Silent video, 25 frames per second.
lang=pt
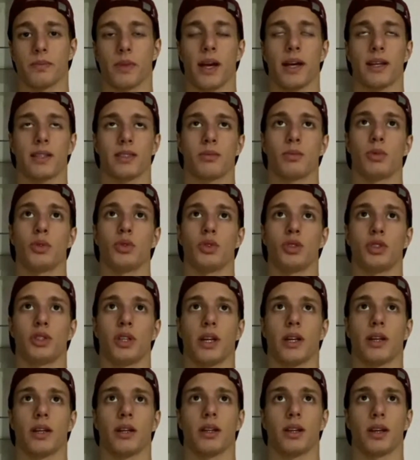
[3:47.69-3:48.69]

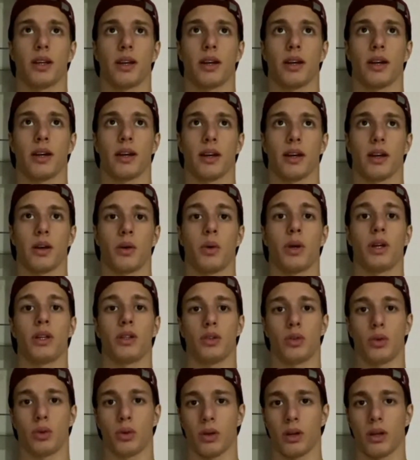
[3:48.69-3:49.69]
Rasmussen, é,
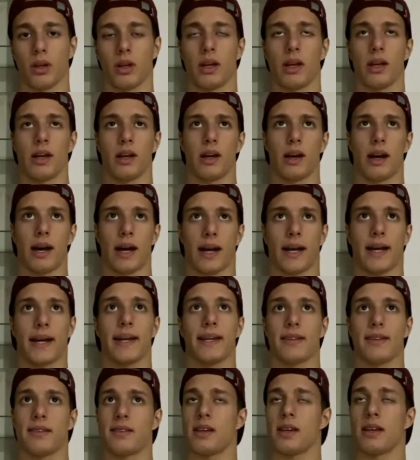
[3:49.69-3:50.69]
quanto a
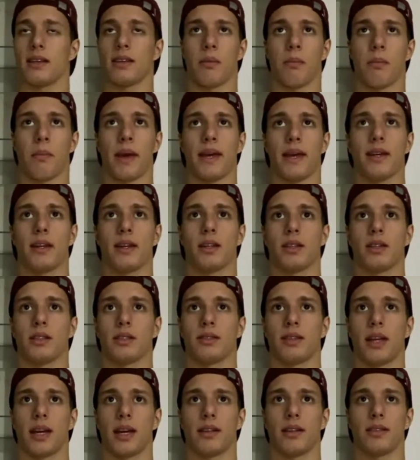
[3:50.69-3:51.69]
KIC também
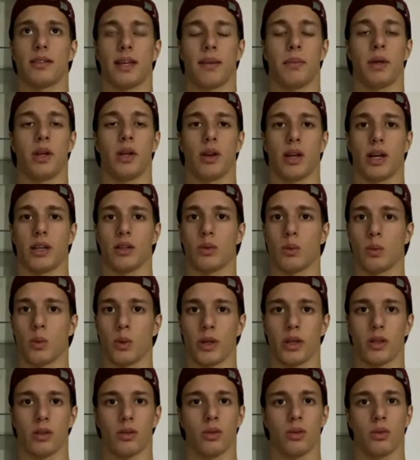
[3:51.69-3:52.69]
tem, tem melhorado
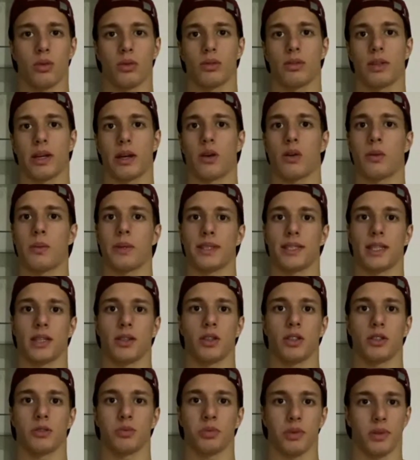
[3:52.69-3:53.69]
muito, tem começado
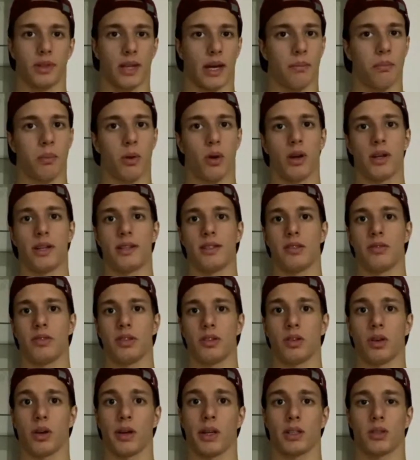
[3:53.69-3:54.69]
a disputar poles e
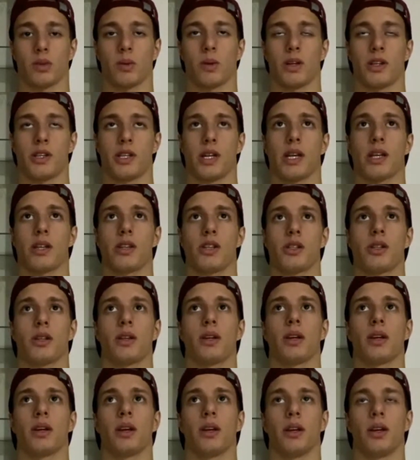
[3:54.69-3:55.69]
vitórias com a
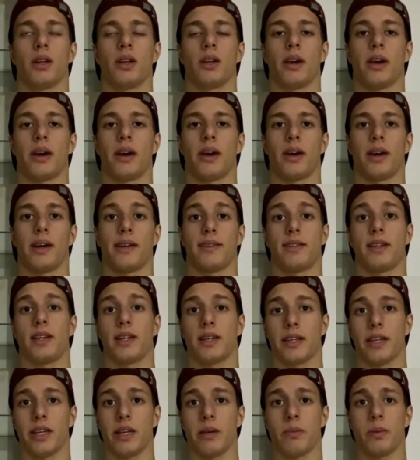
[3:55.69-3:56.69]
gente. É, essa é a
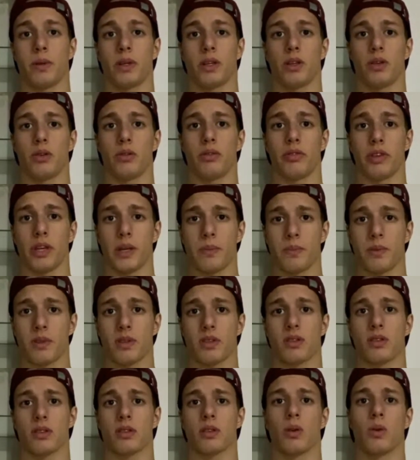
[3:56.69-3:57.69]
equipe que o
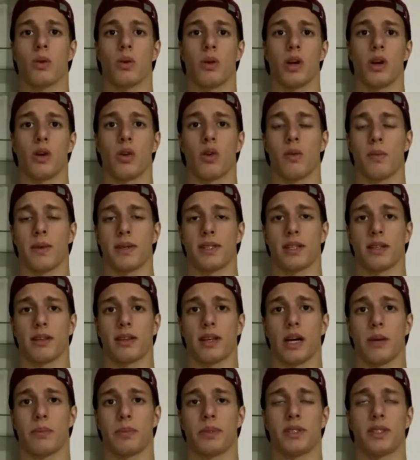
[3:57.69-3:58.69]
VIPS correu algumas
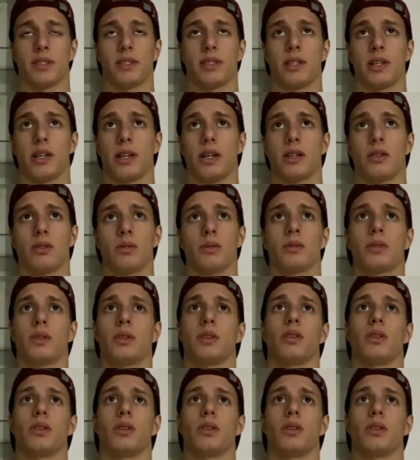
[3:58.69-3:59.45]
etapas esse ano.